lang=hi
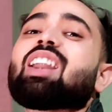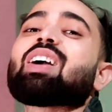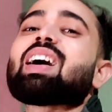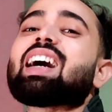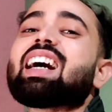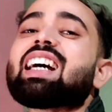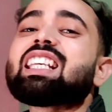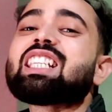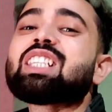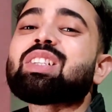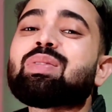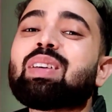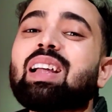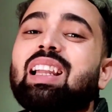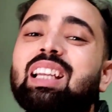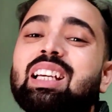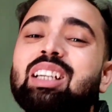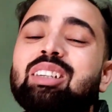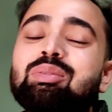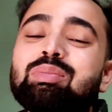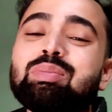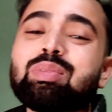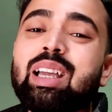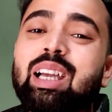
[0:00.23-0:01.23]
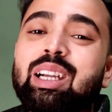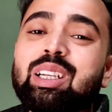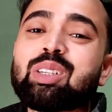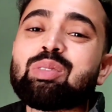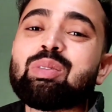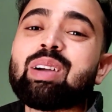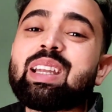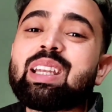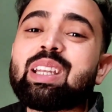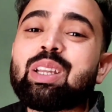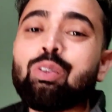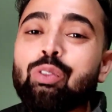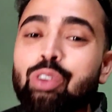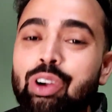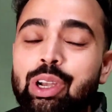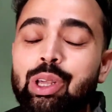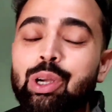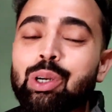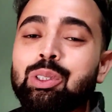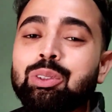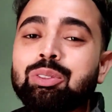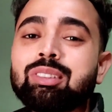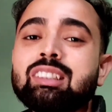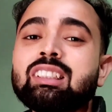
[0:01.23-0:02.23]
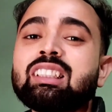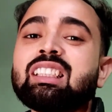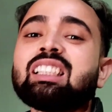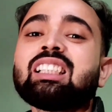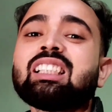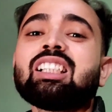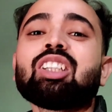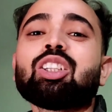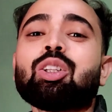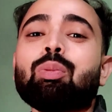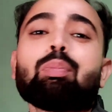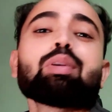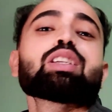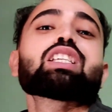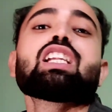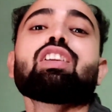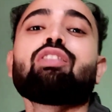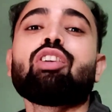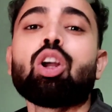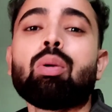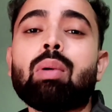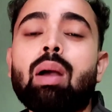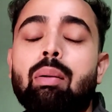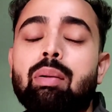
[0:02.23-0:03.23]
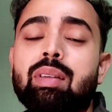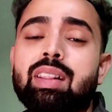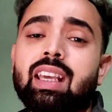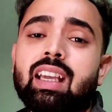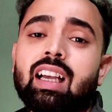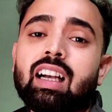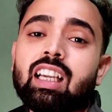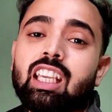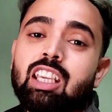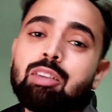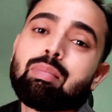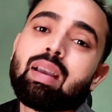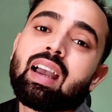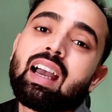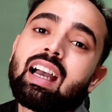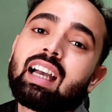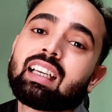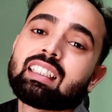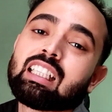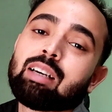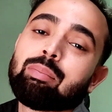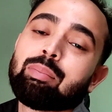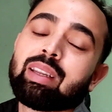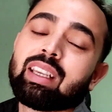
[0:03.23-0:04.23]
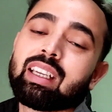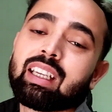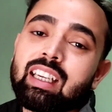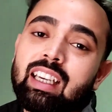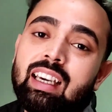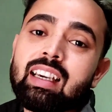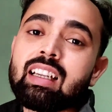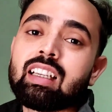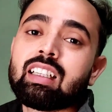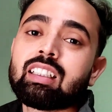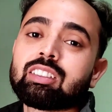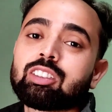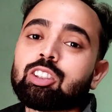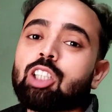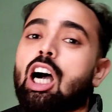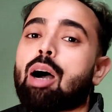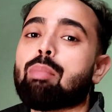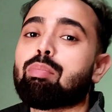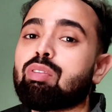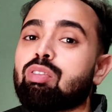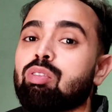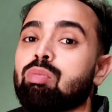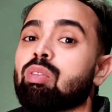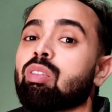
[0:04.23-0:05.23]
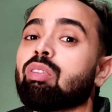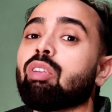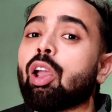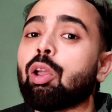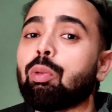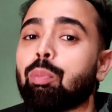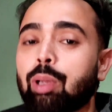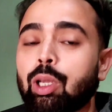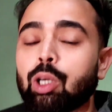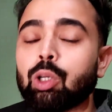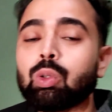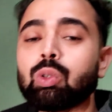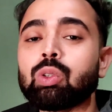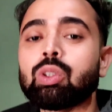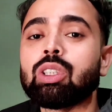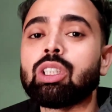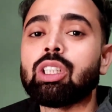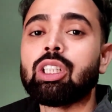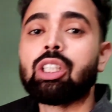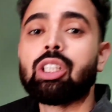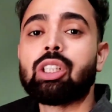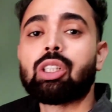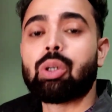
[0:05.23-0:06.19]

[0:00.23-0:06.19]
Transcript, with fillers: हेलो गाइस वेलकम बैक टू माय न्यू वीडियो तो पिछली वीडियो में हमने देखा कि मैं आया था अपने घर तो अभी भी मैं वहीं पे हूँ